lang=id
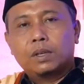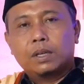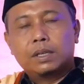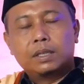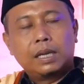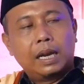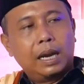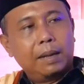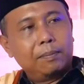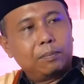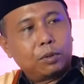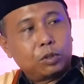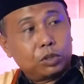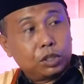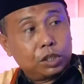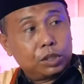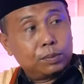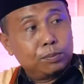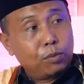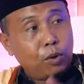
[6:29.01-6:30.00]
dalam
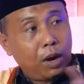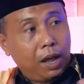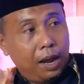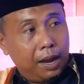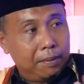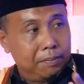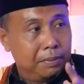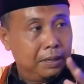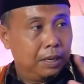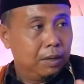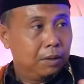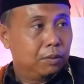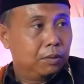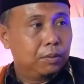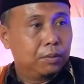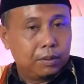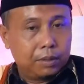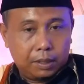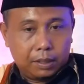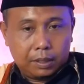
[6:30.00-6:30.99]
proses mula abah
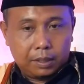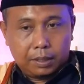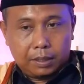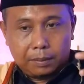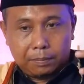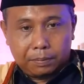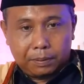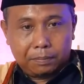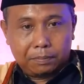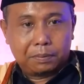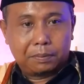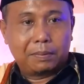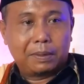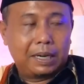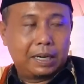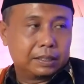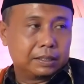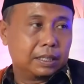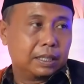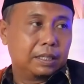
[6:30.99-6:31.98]
uh, apa
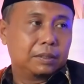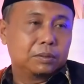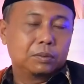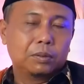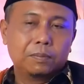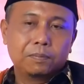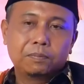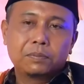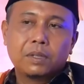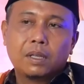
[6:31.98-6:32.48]
pemanasan itu